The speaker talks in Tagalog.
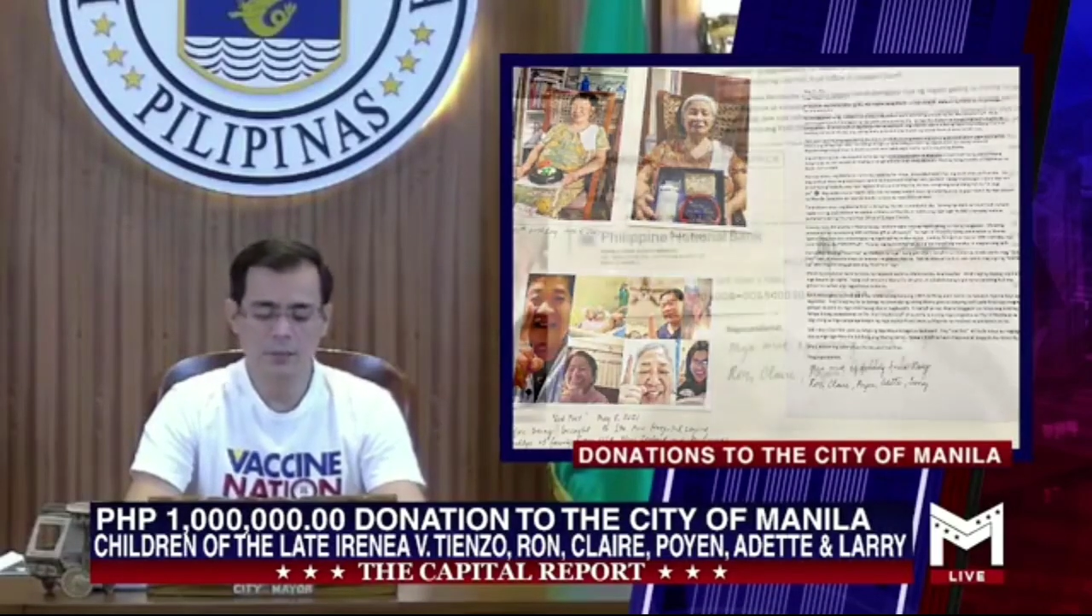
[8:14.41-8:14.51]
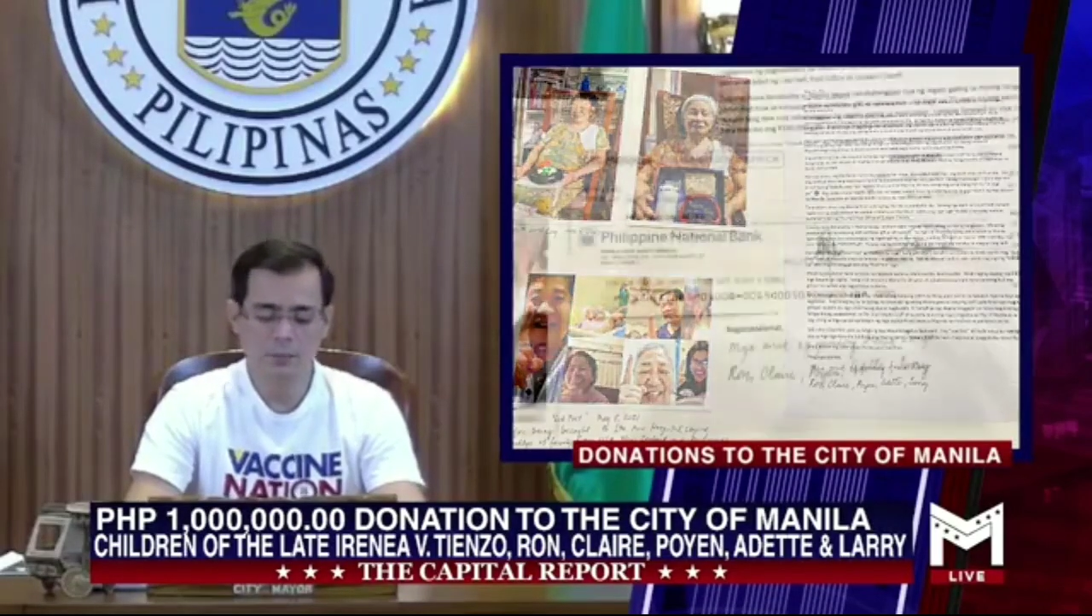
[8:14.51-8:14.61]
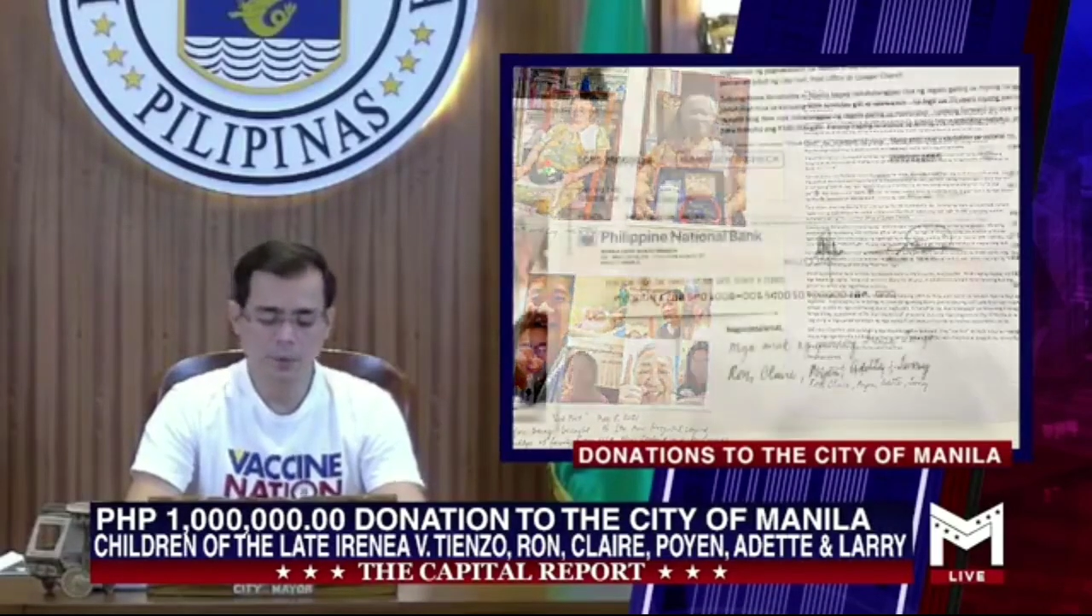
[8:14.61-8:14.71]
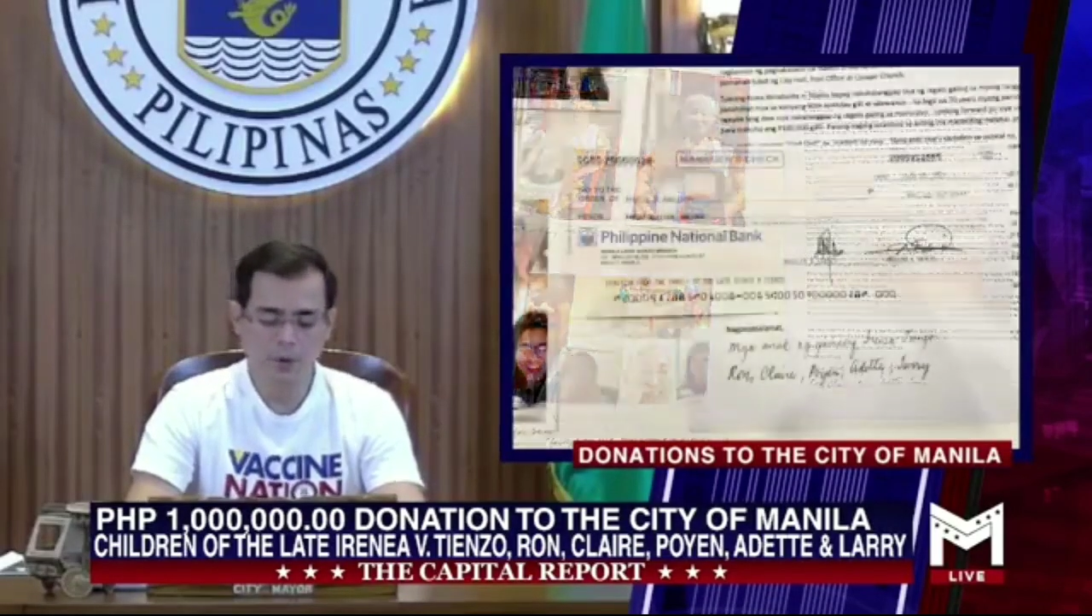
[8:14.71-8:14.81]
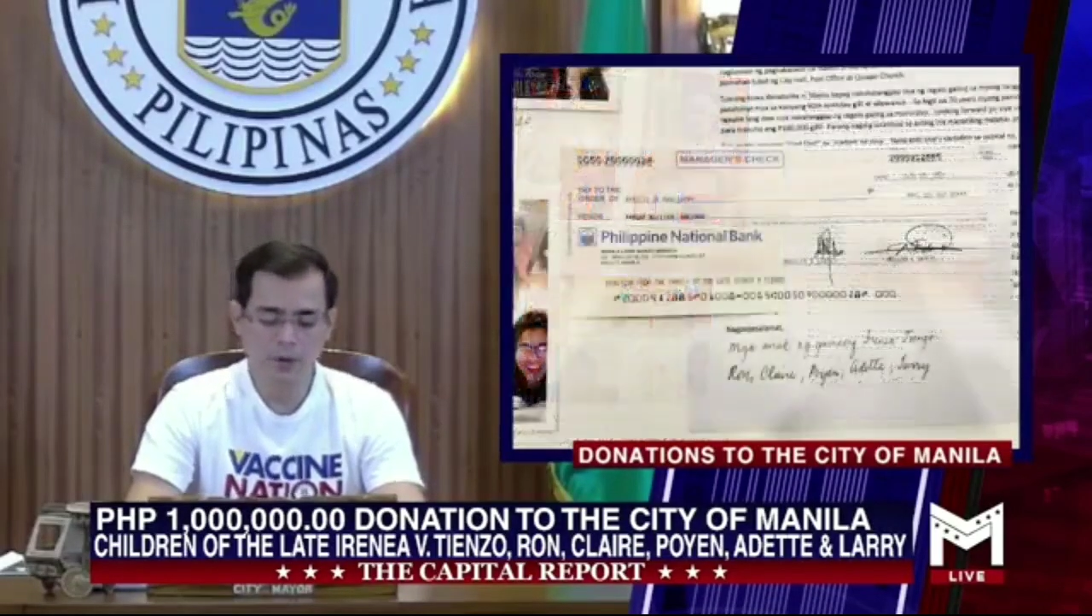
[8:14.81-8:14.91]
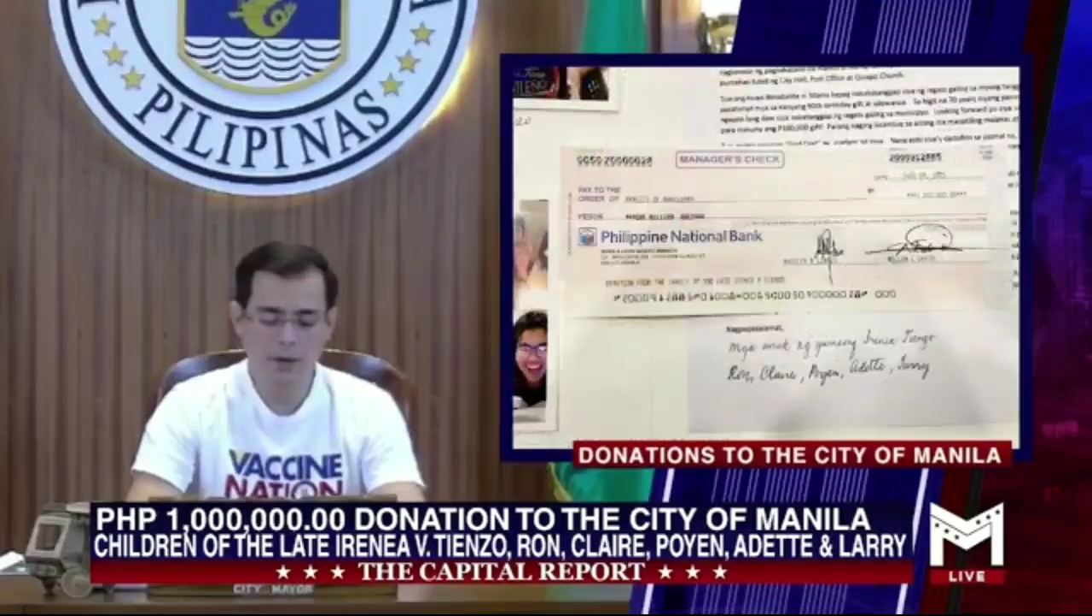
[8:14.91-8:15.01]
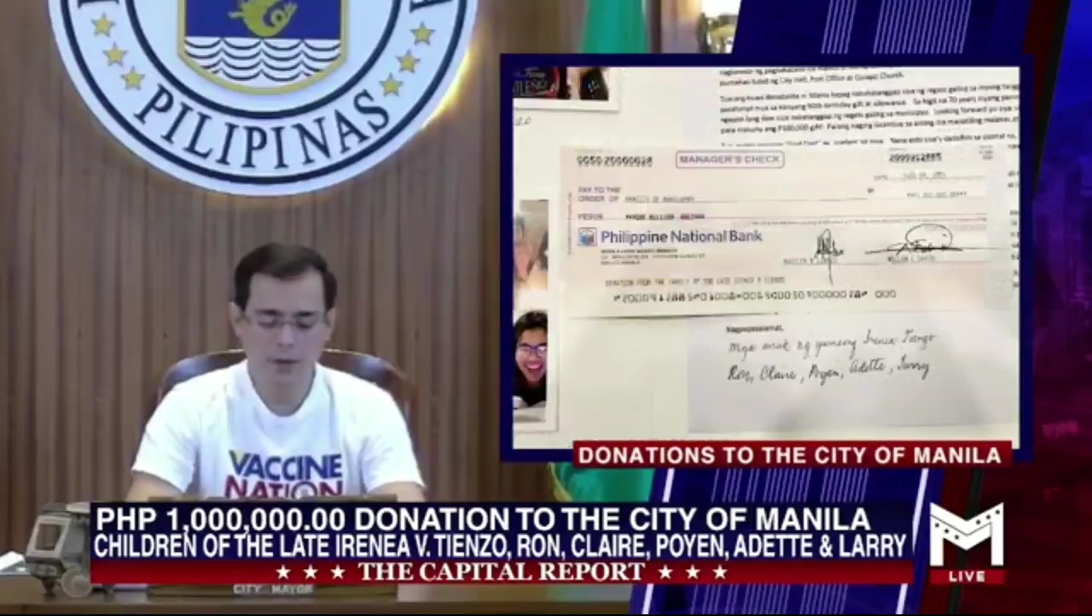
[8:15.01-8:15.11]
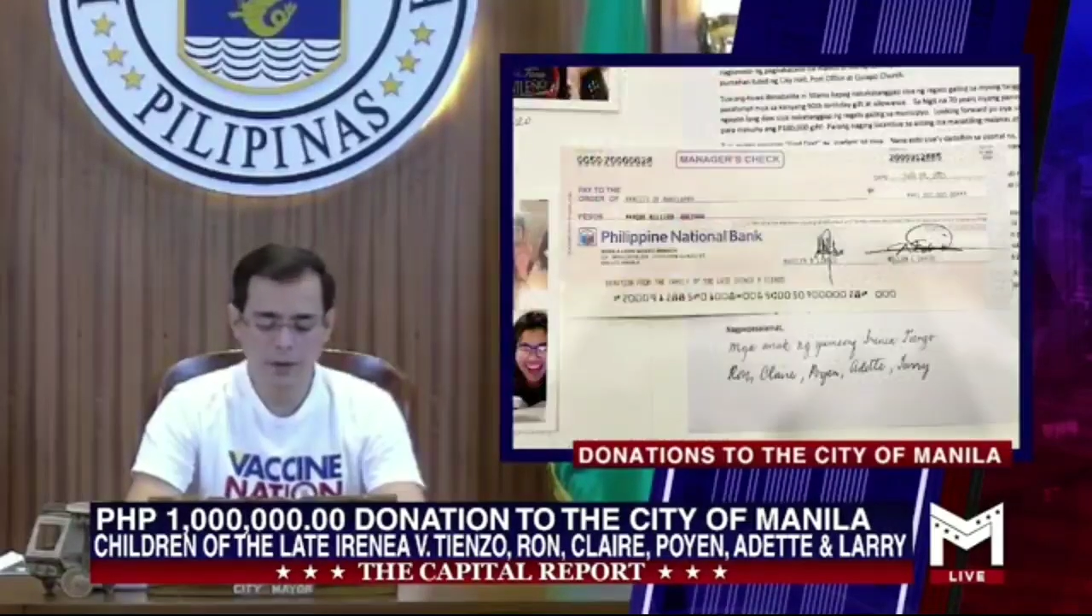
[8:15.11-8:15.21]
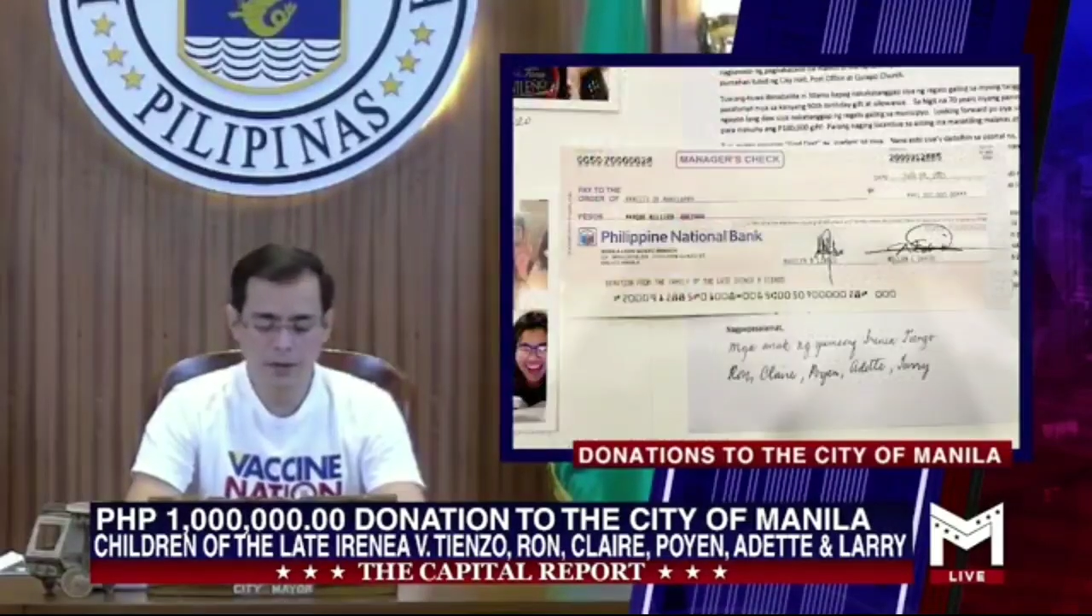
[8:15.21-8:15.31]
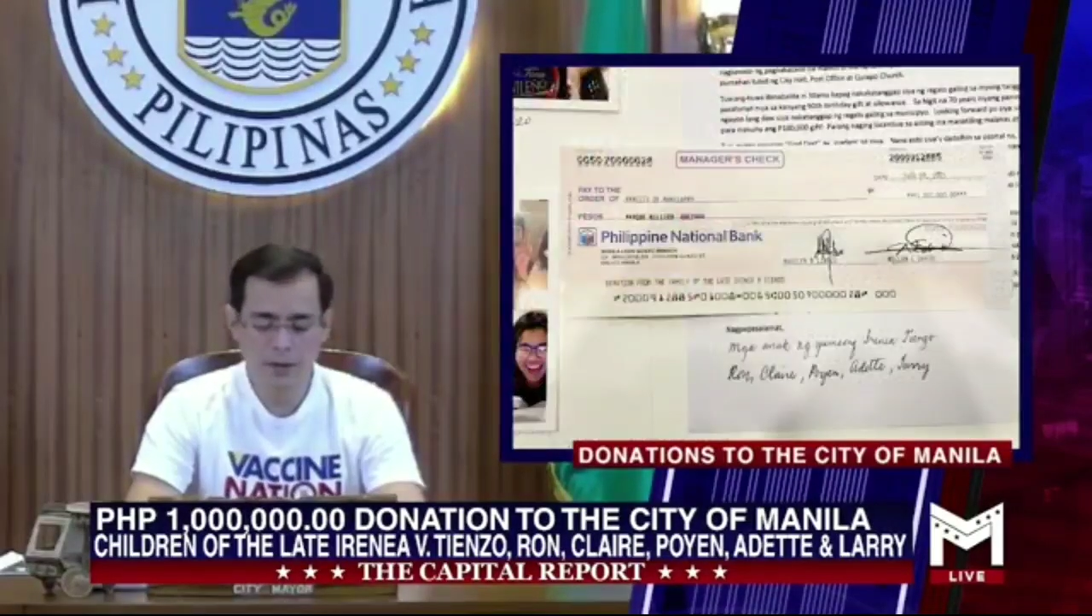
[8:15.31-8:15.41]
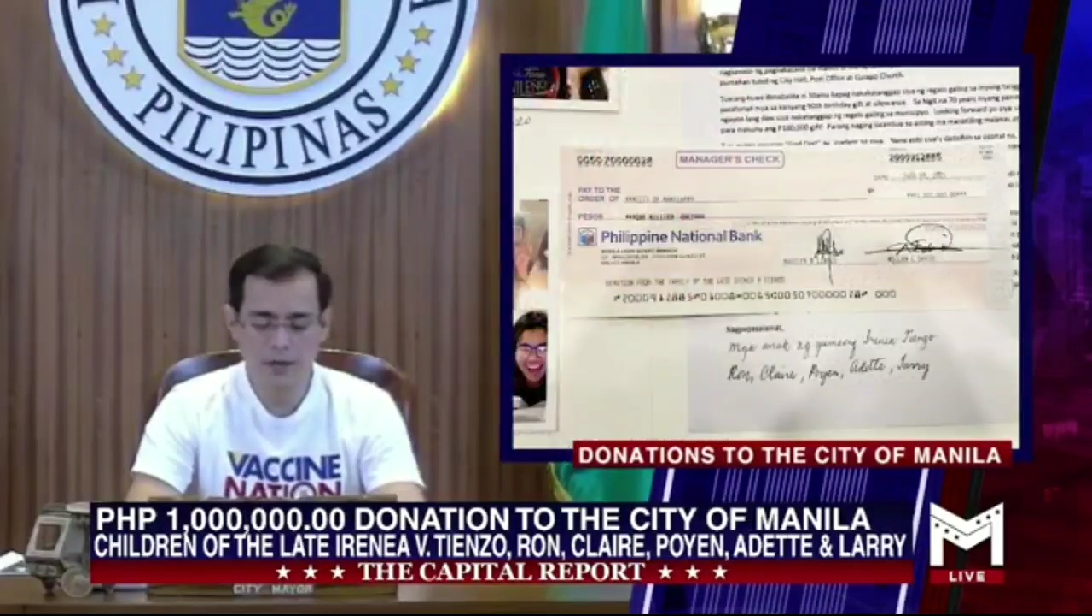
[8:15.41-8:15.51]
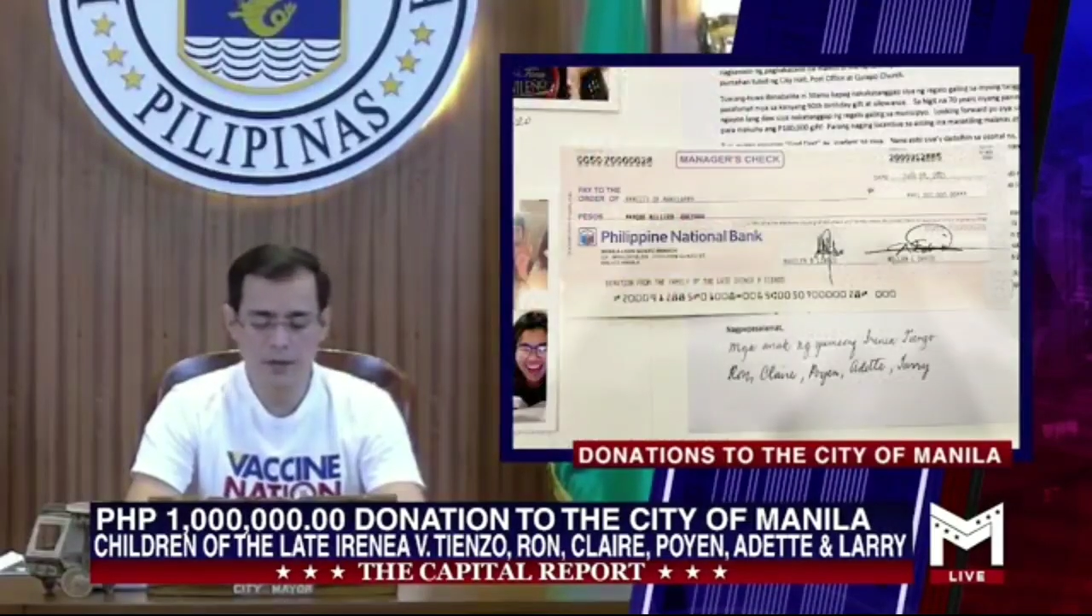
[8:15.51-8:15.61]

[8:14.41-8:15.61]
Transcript: Poyen, Adet,